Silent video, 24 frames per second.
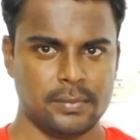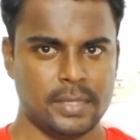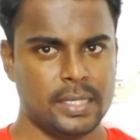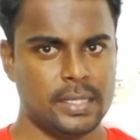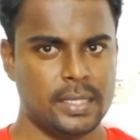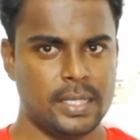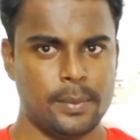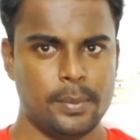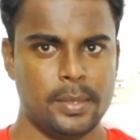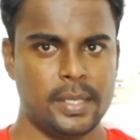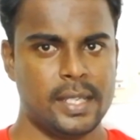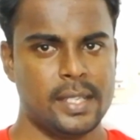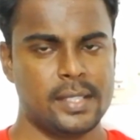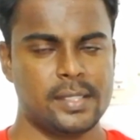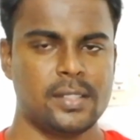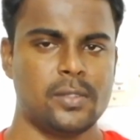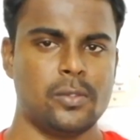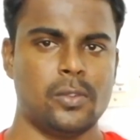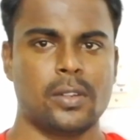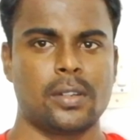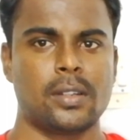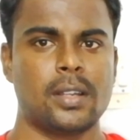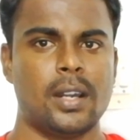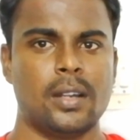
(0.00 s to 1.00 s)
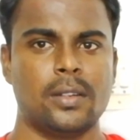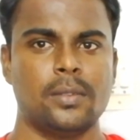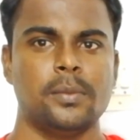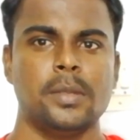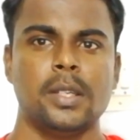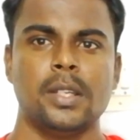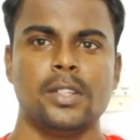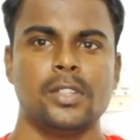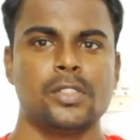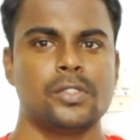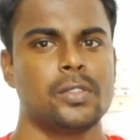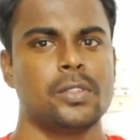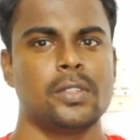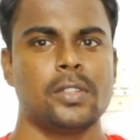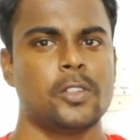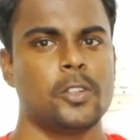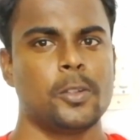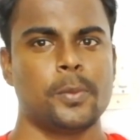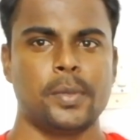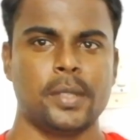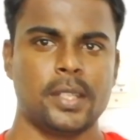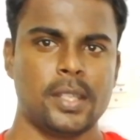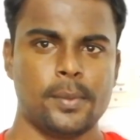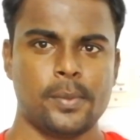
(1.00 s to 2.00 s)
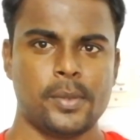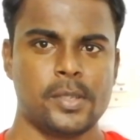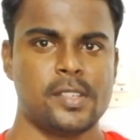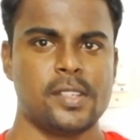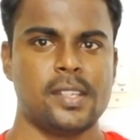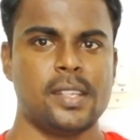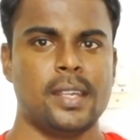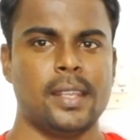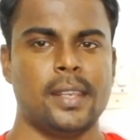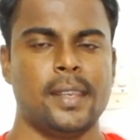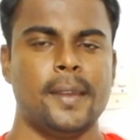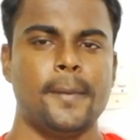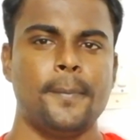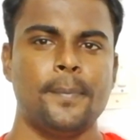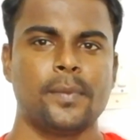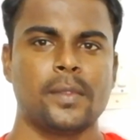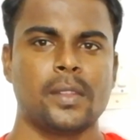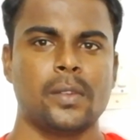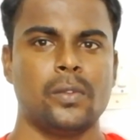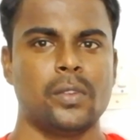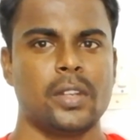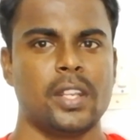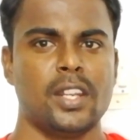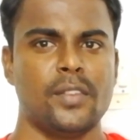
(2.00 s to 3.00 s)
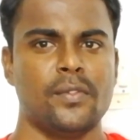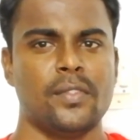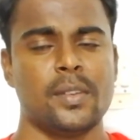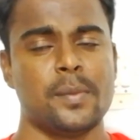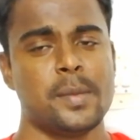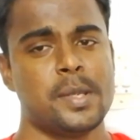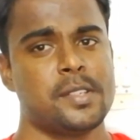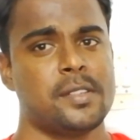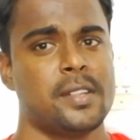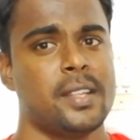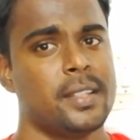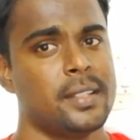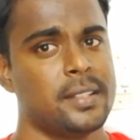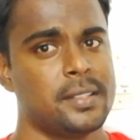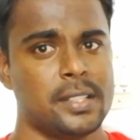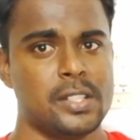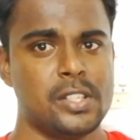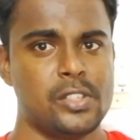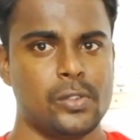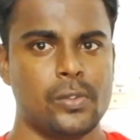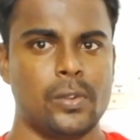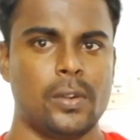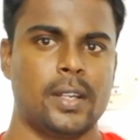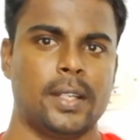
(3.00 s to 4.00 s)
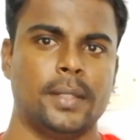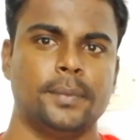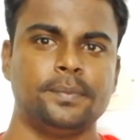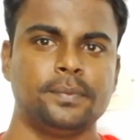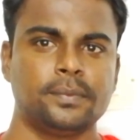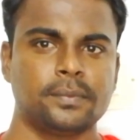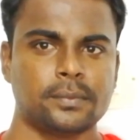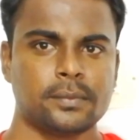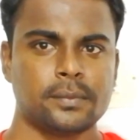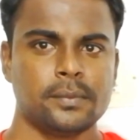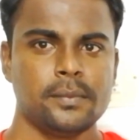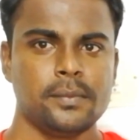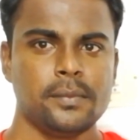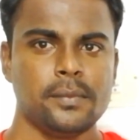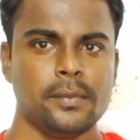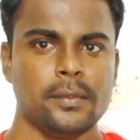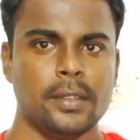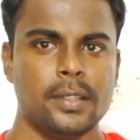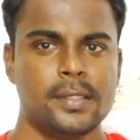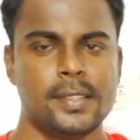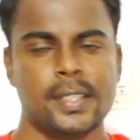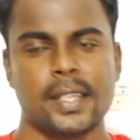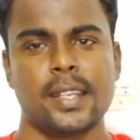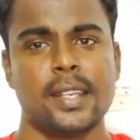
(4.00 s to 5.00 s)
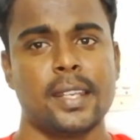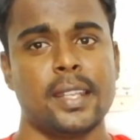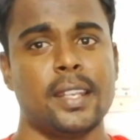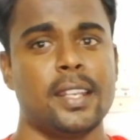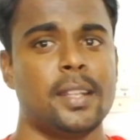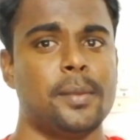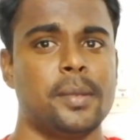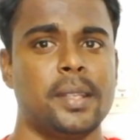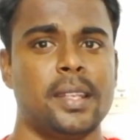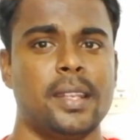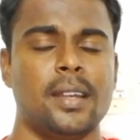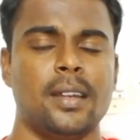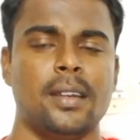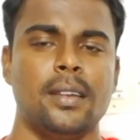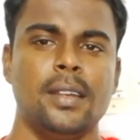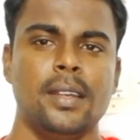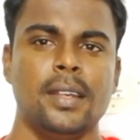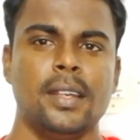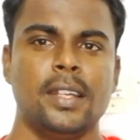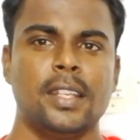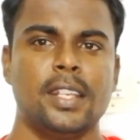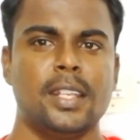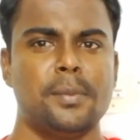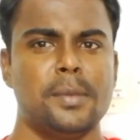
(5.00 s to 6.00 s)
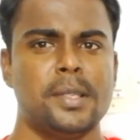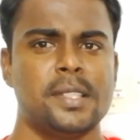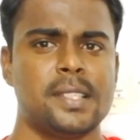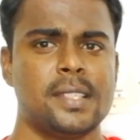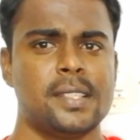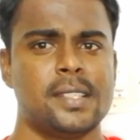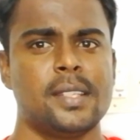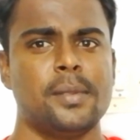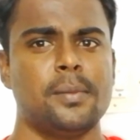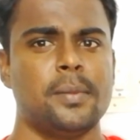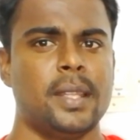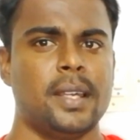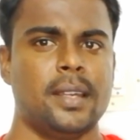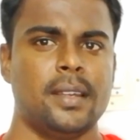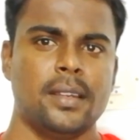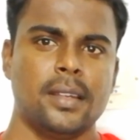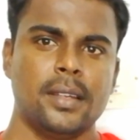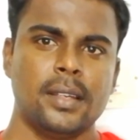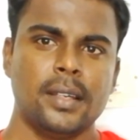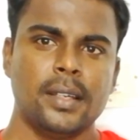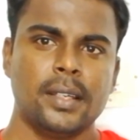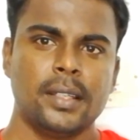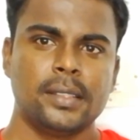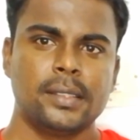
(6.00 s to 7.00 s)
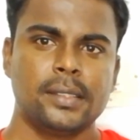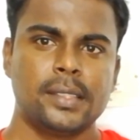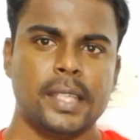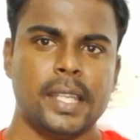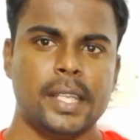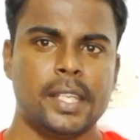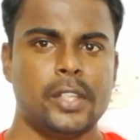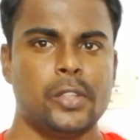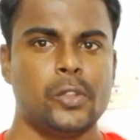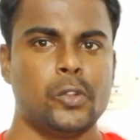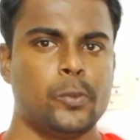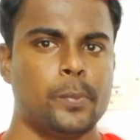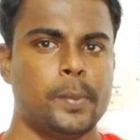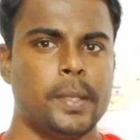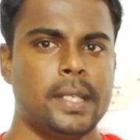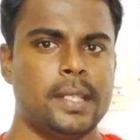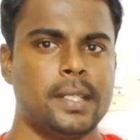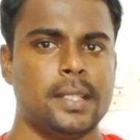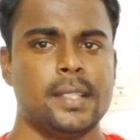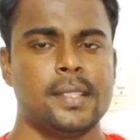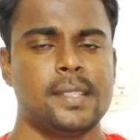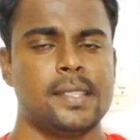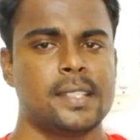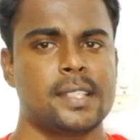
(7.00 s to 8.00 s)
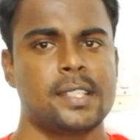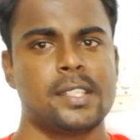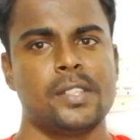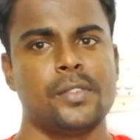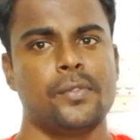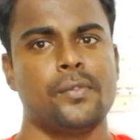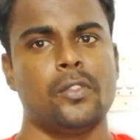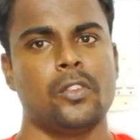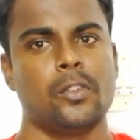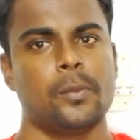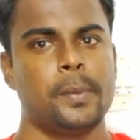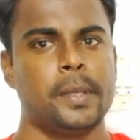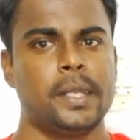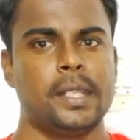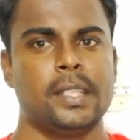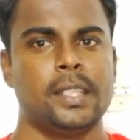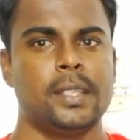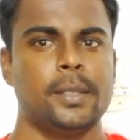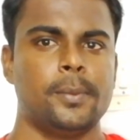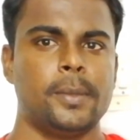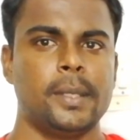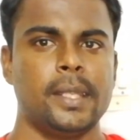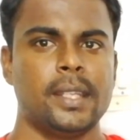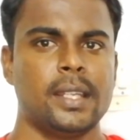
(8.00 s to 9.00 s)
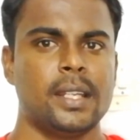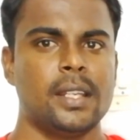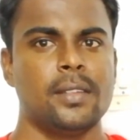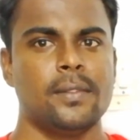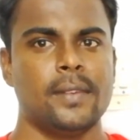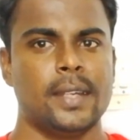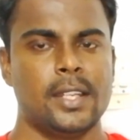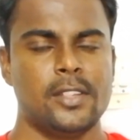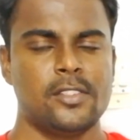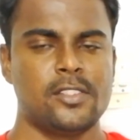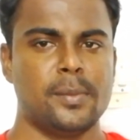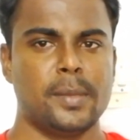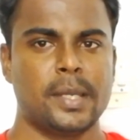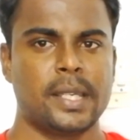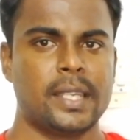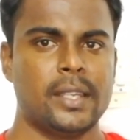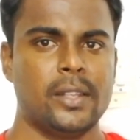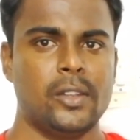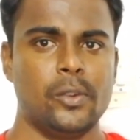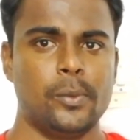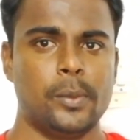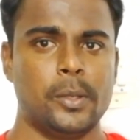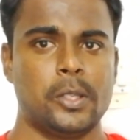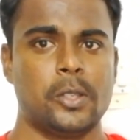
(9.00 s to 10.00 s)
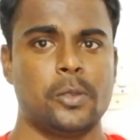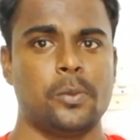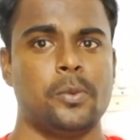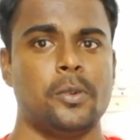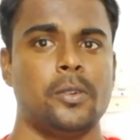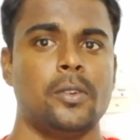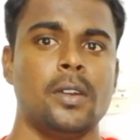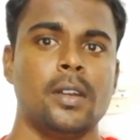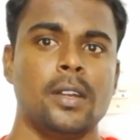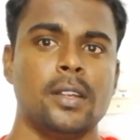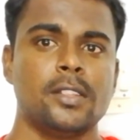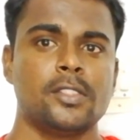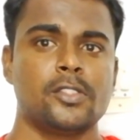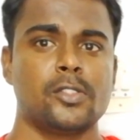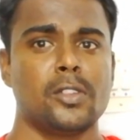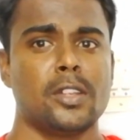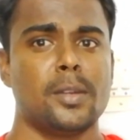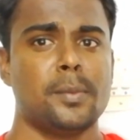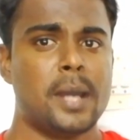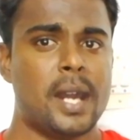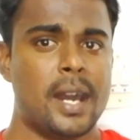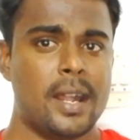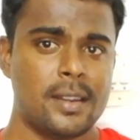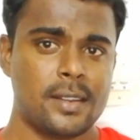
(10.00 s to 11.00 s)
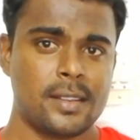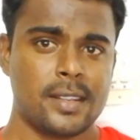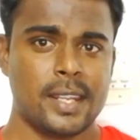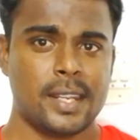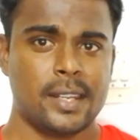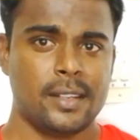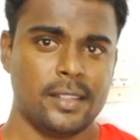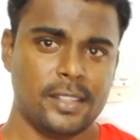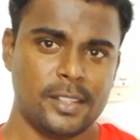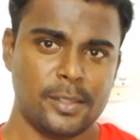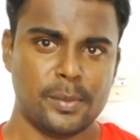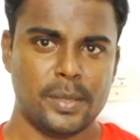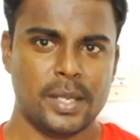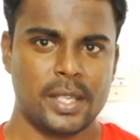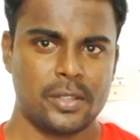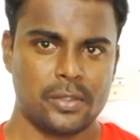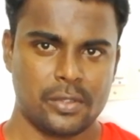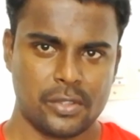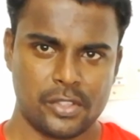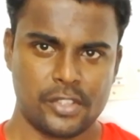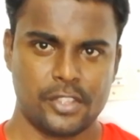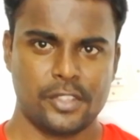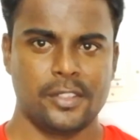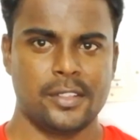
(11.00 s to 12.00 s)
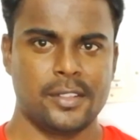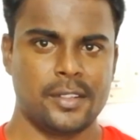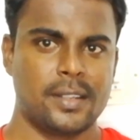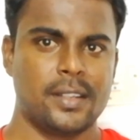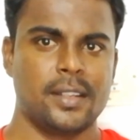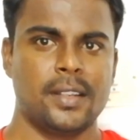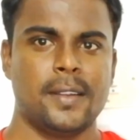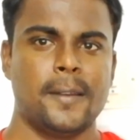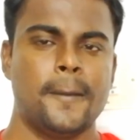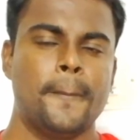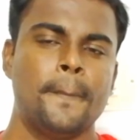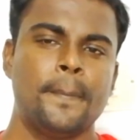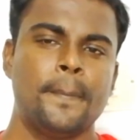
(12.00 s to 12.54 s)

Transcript: அந்த அப்ளிகேஷன் ஒர்க் ஆகும் ஸோ இது ஒரு பெரிய பிரச்சனையே இல்லை ஒரு இன்ஃபர்மேஷனை இதை தெரிஞ்சுக்கோங்க செகண்ட் என்ன அப்படின்னா நம்ம சிஸ்டமில் தேர்ட்டி டூ பிட் சிக்ஸ்டி ஃபோர் பிட் இப்படி ரெண்டு வேல்யூஸ் நம்ம கேள்விப்பட்டிருப்போம் ஸோ நம்ம ஆண்ட்ராய்ட்லேயும் இது மாதிரி ஒரு விஷயம் இருக்குங்க